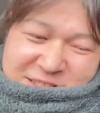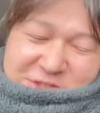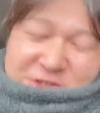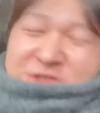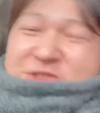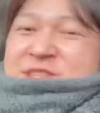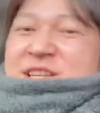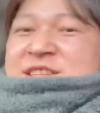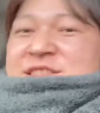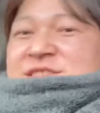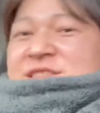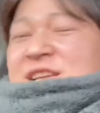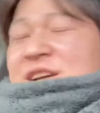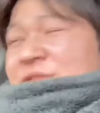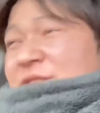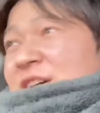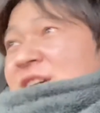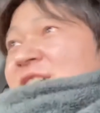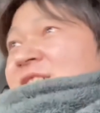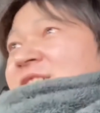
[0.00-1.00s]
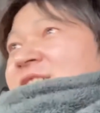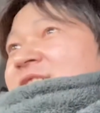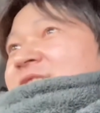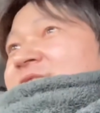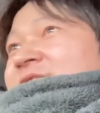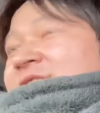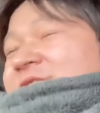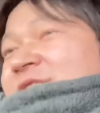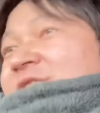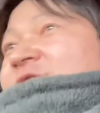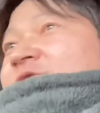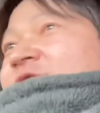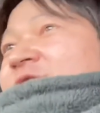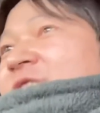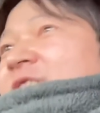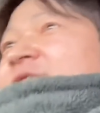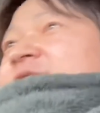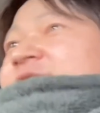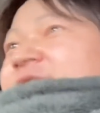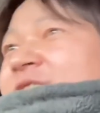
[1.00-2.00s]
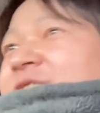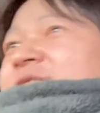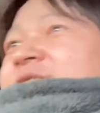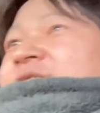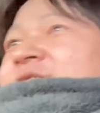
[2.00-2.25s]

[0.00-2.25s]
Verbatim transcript: ちょっとやりすぎやわ。さすがにちょっとやりすぎ。